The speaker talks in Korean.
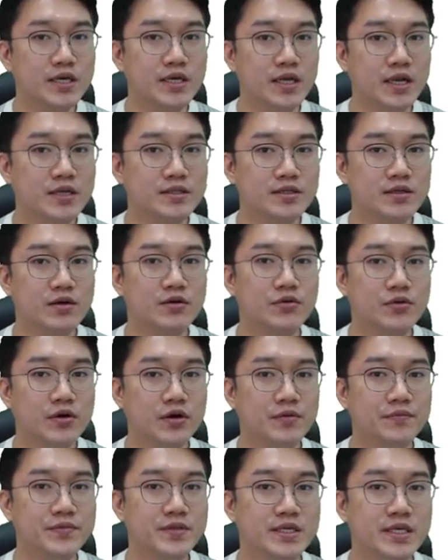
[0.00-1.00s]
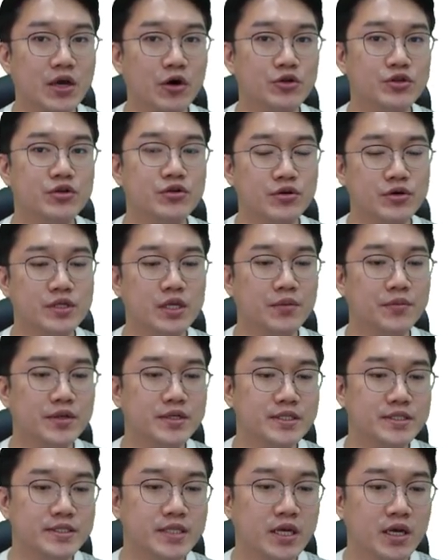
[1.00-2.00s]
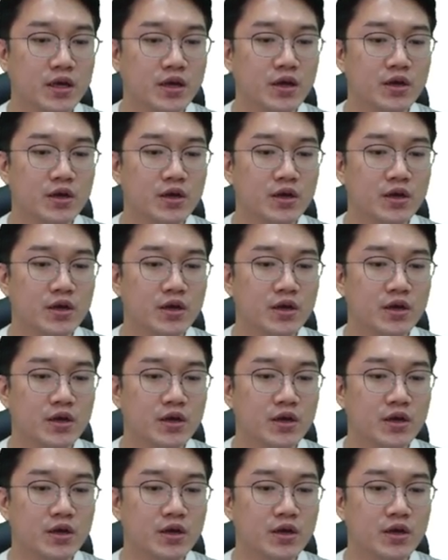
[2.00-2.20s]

얘기를 하더라고요 이게 어떤 거냐면은